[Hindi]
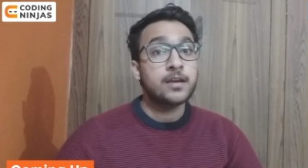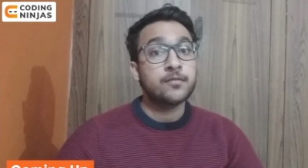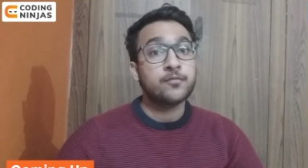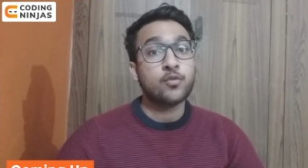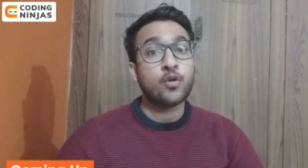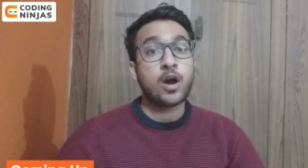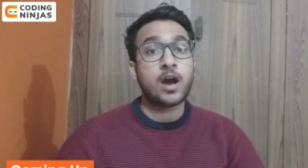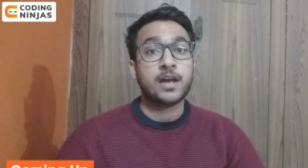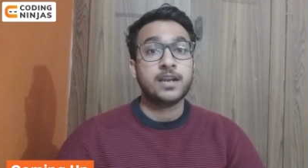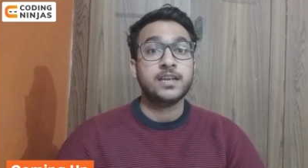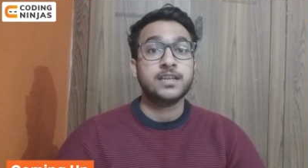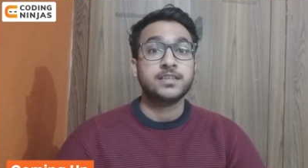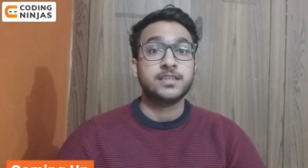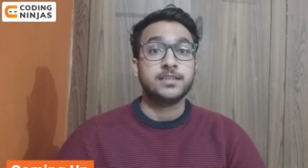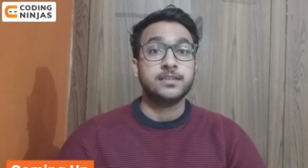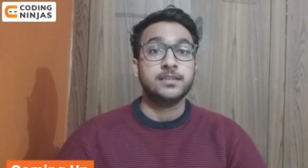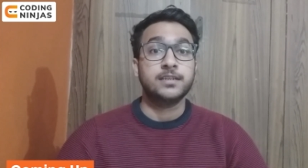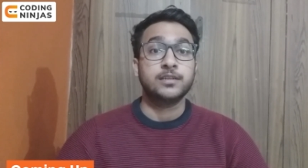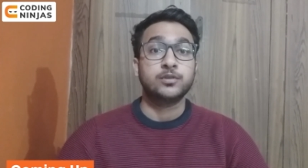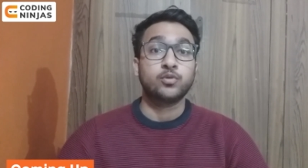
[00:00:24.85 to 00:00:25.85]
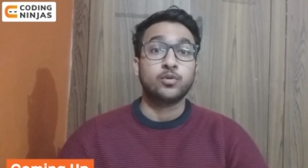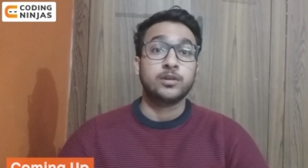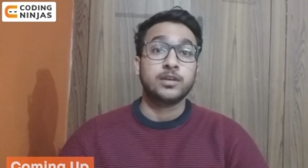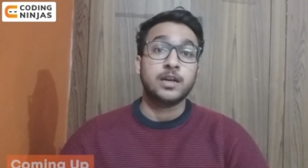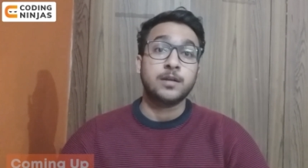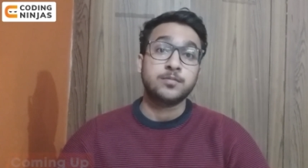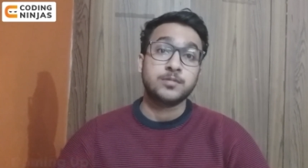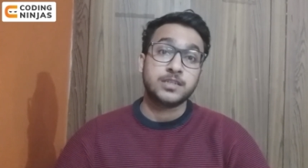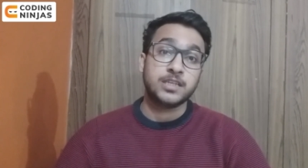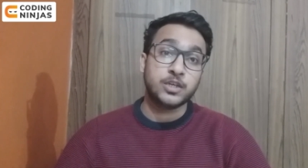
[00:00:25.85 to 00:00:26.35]
वो आने चाहिए तो अगर
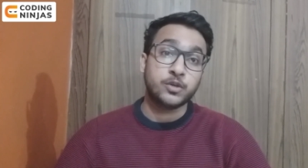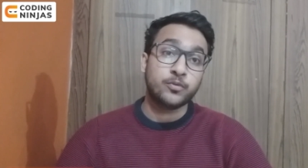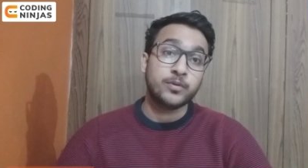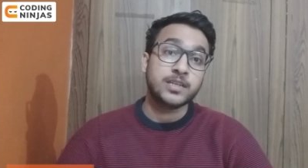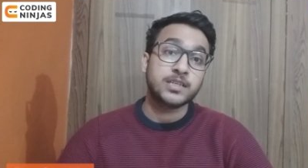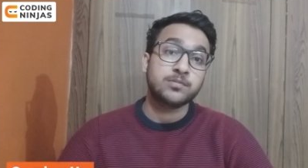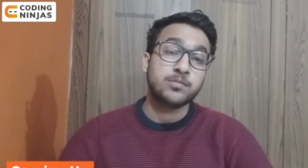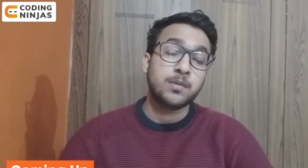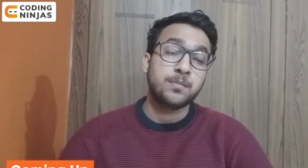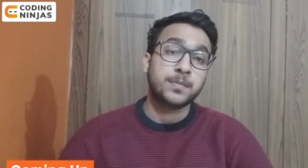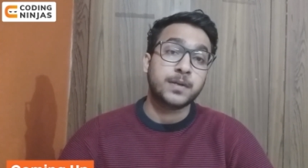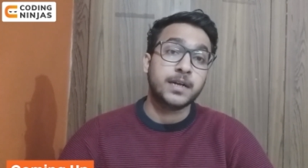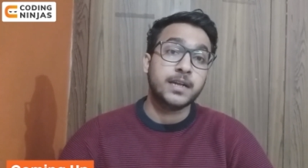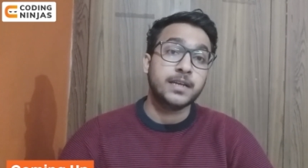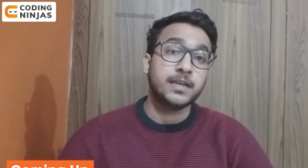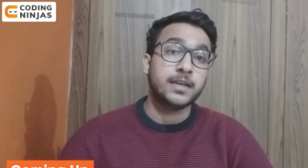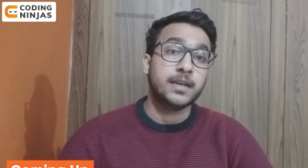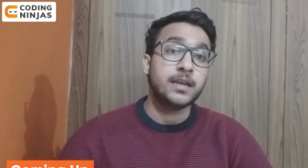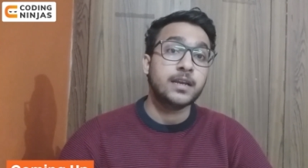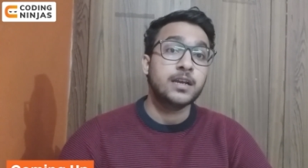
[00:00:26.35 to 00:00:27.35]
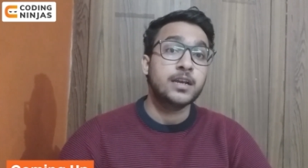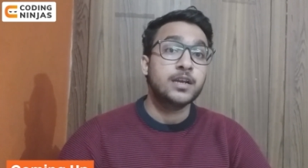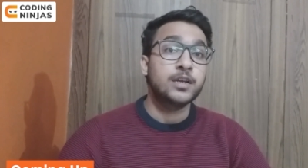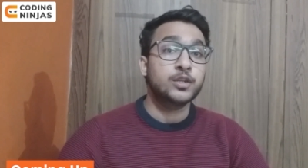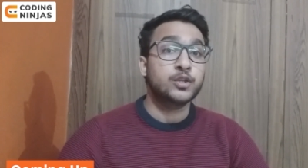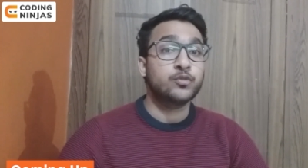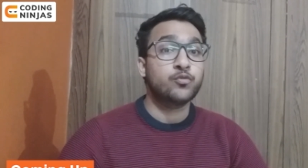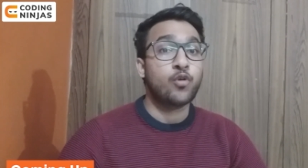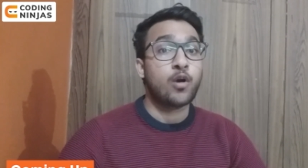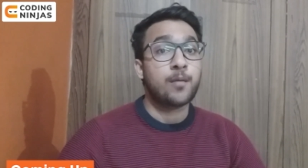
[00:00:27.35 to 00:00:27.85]
आप सीक्वेंस में पढ़ेंगे
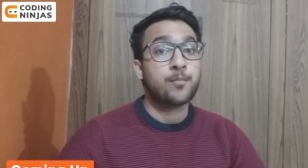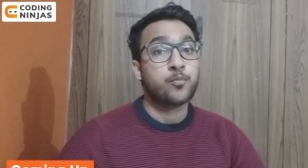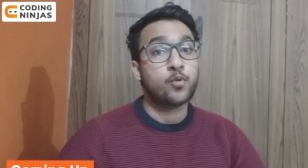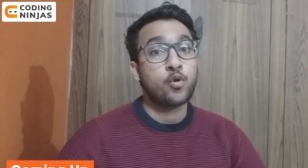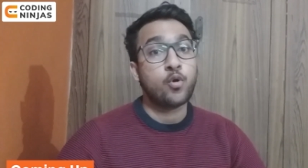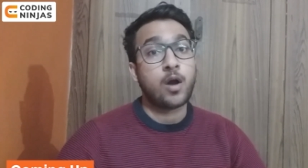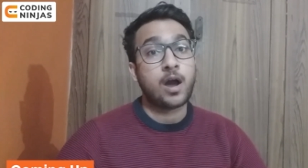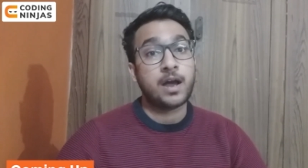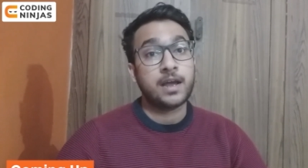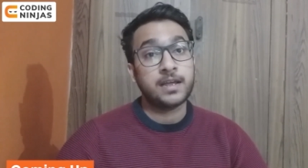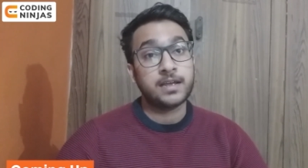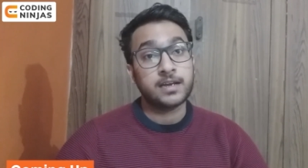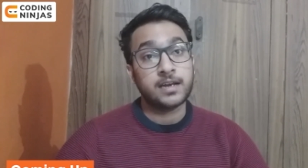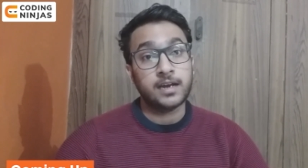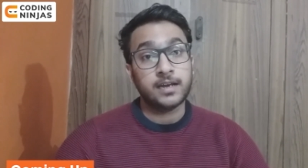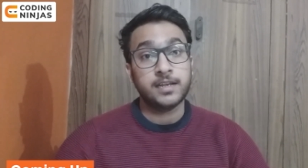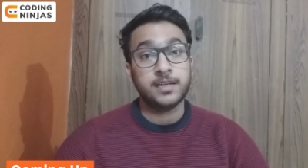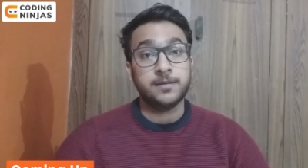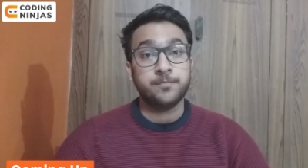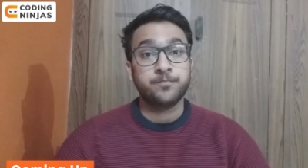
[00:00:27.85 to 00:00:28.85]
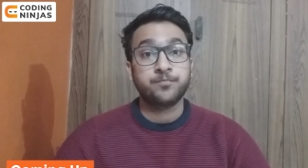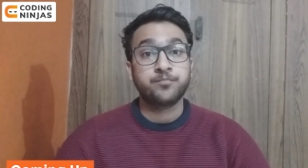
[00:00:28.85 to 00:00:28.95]
तो वो आपको आएगा ही